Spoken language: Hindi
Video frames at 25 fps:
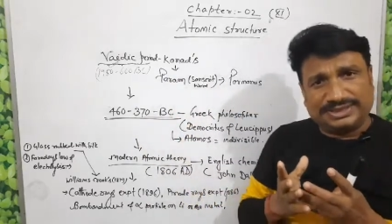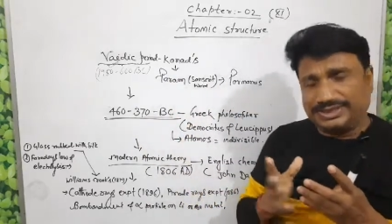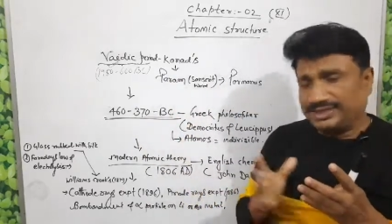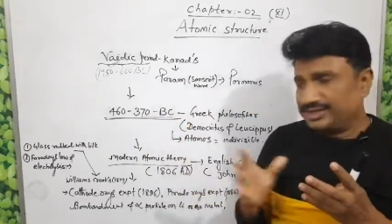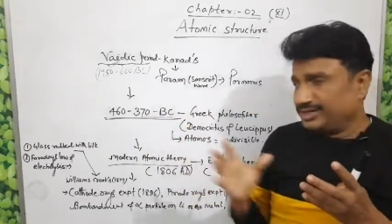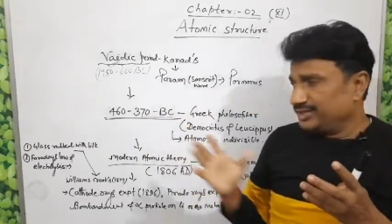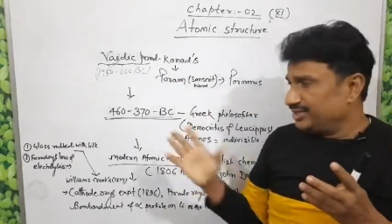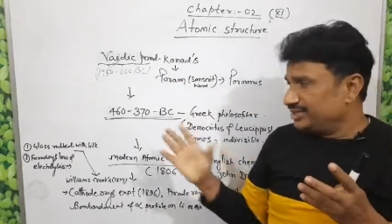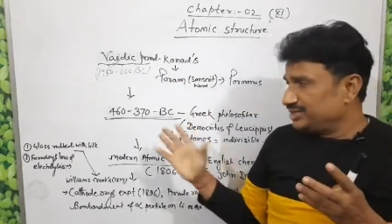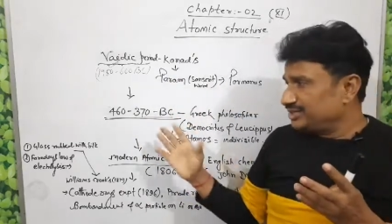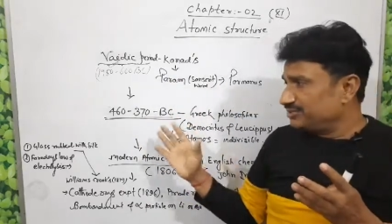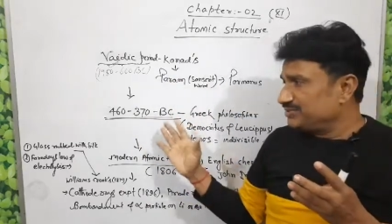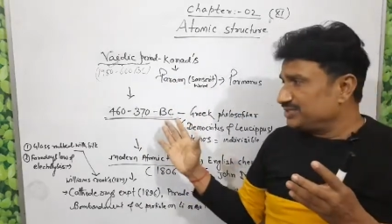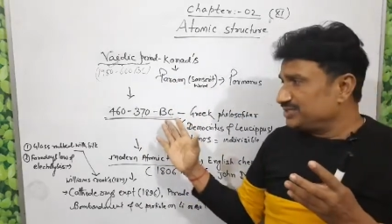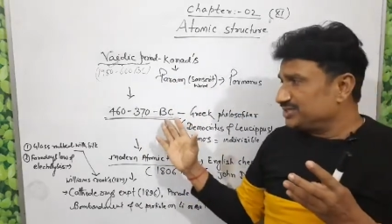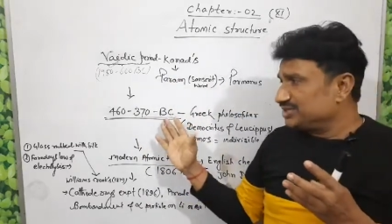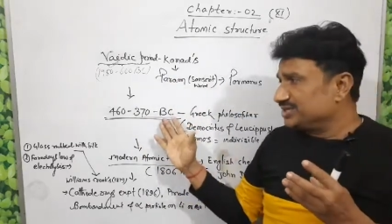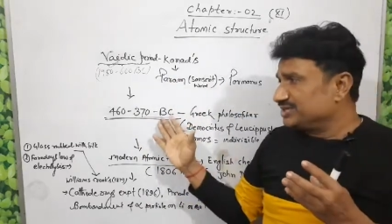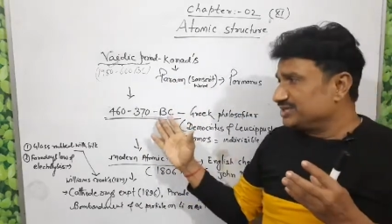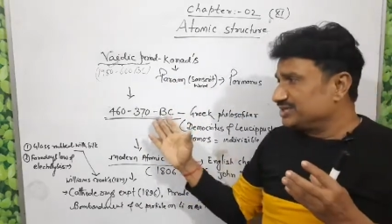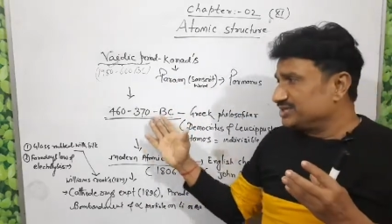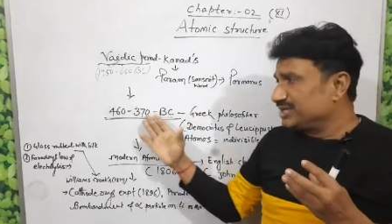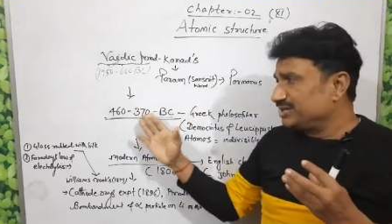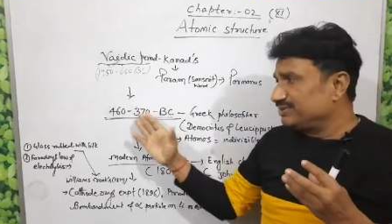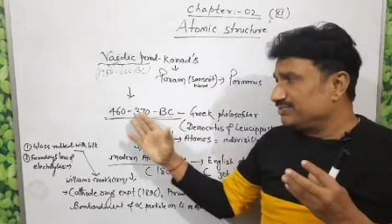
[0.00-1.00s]
यानी इसवी
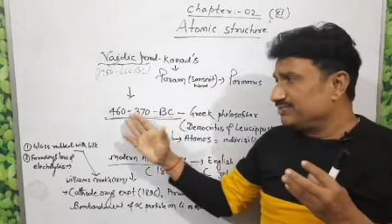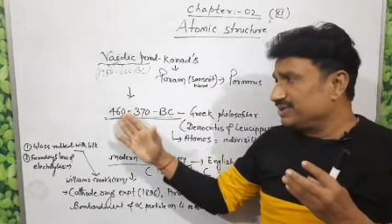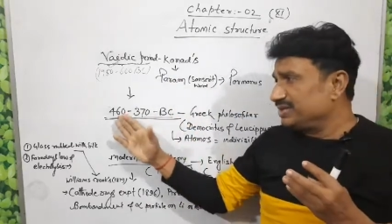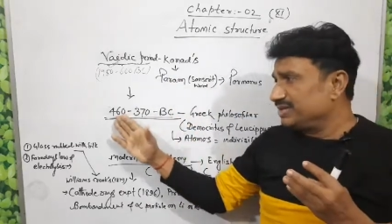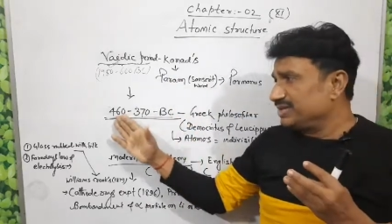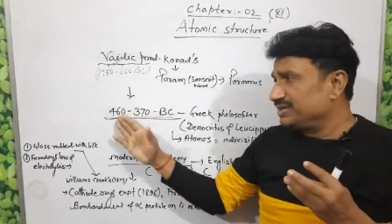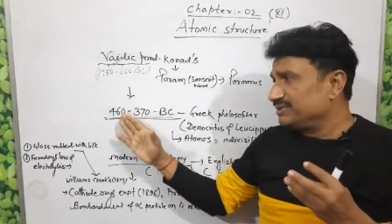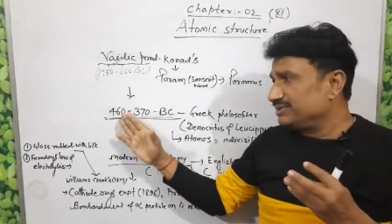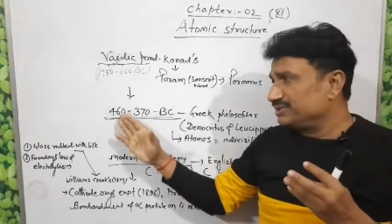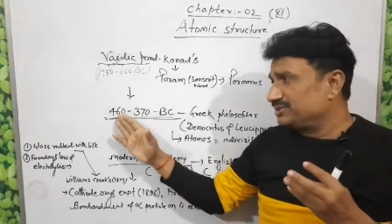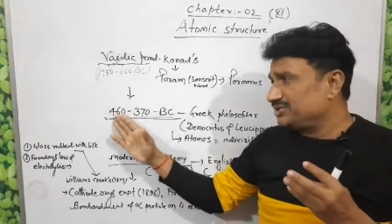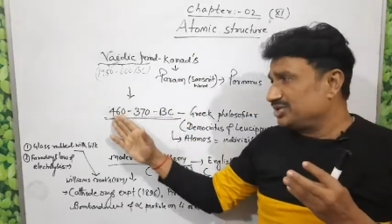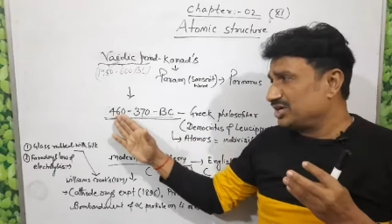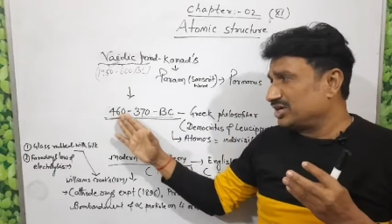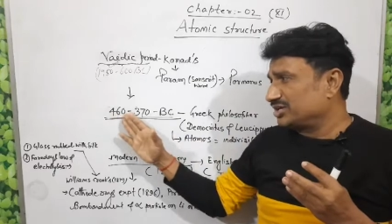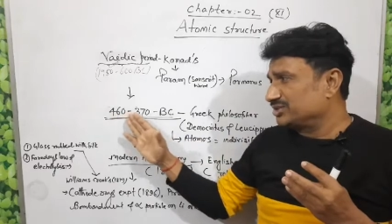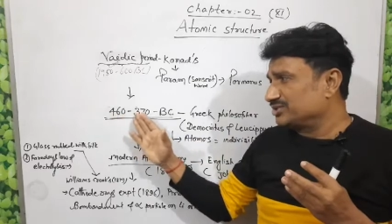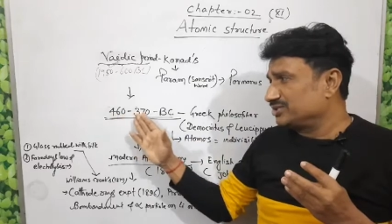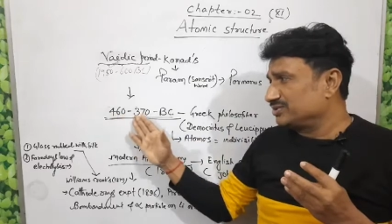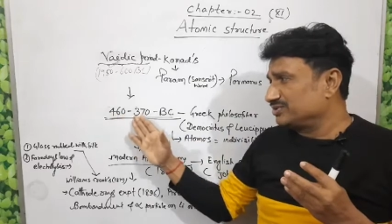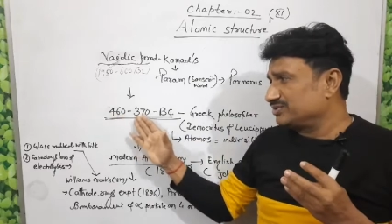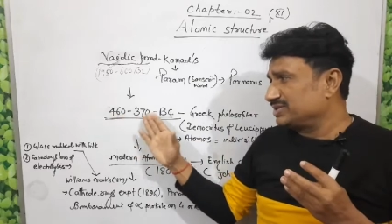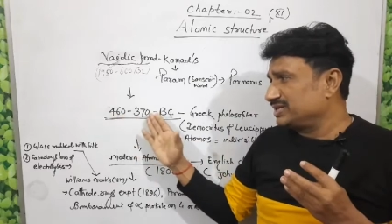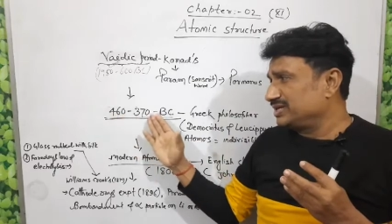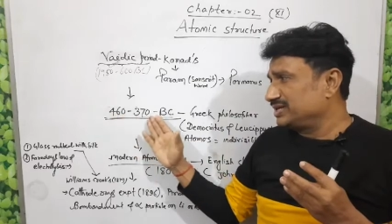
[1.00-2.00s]
सन से वे
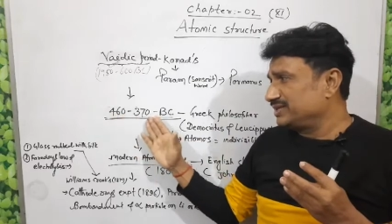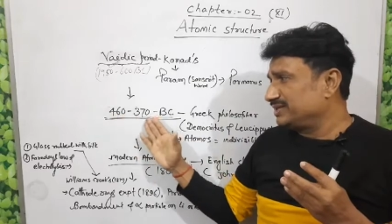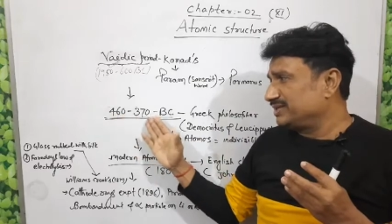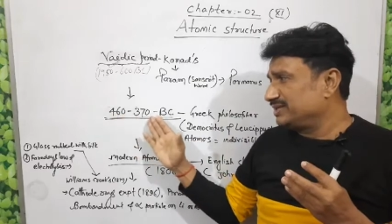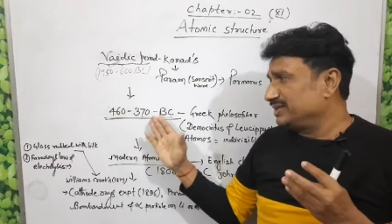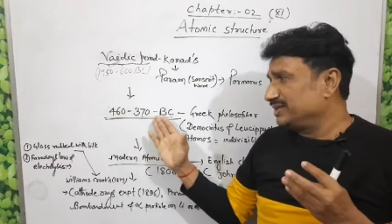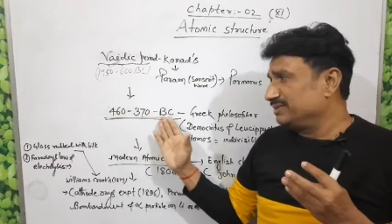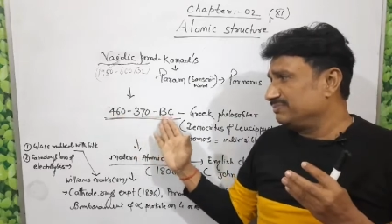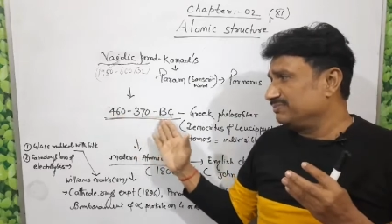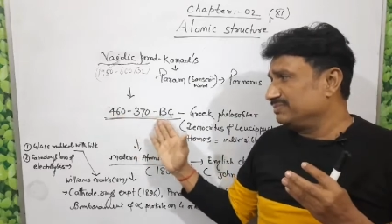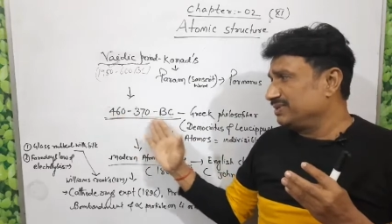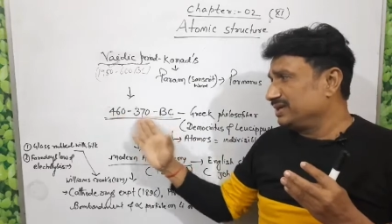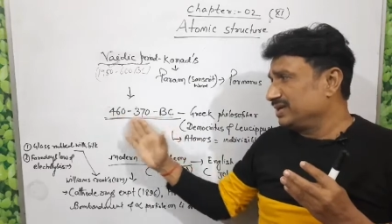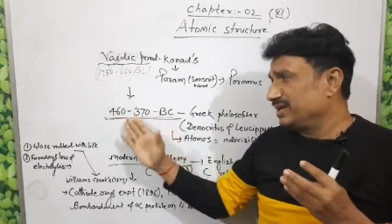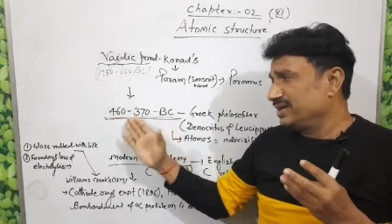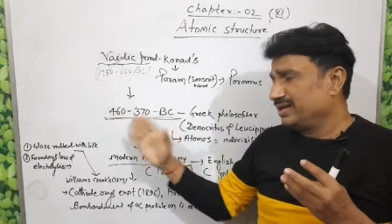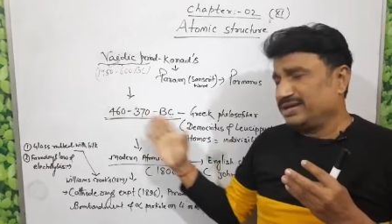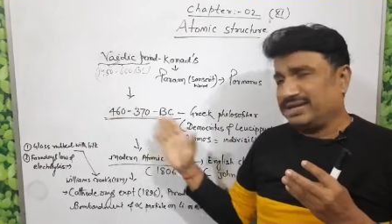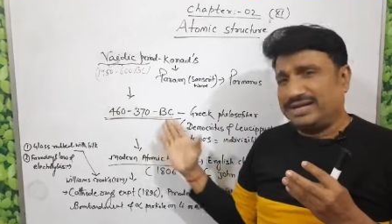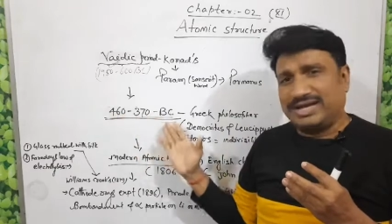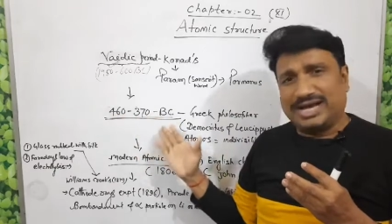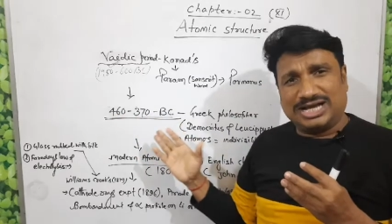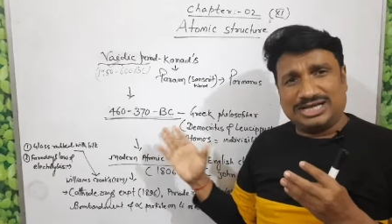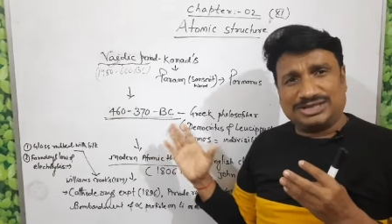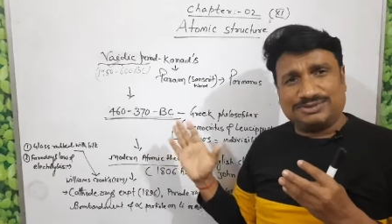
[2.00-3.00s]
400 से इतने
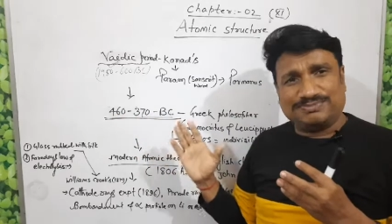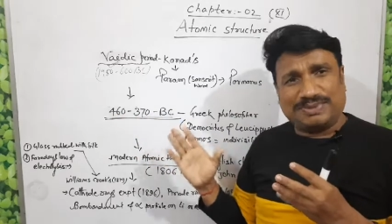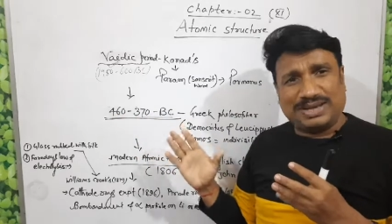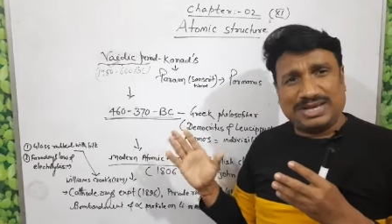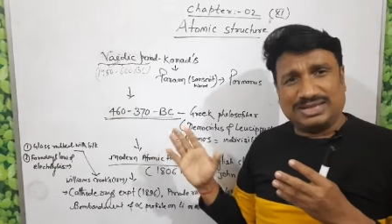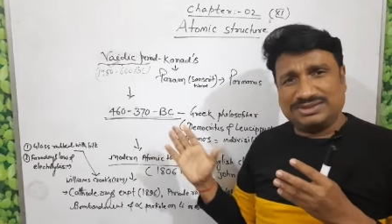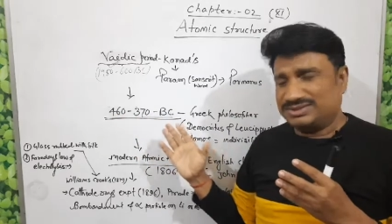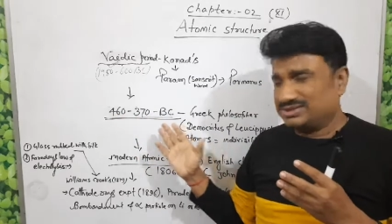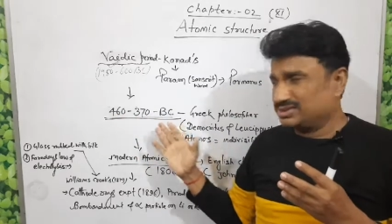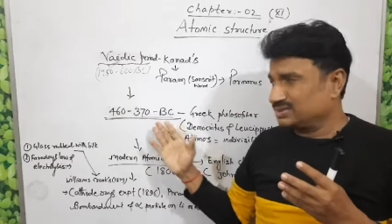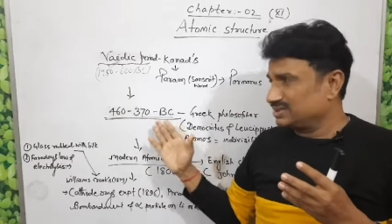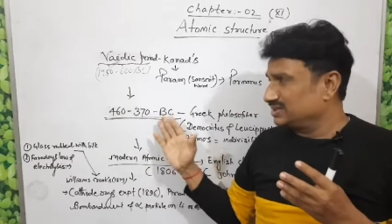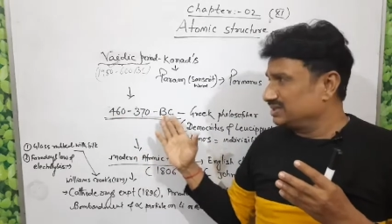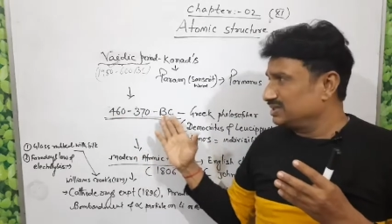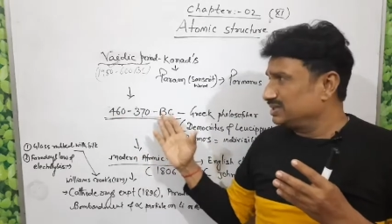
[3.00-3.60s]
के आसपास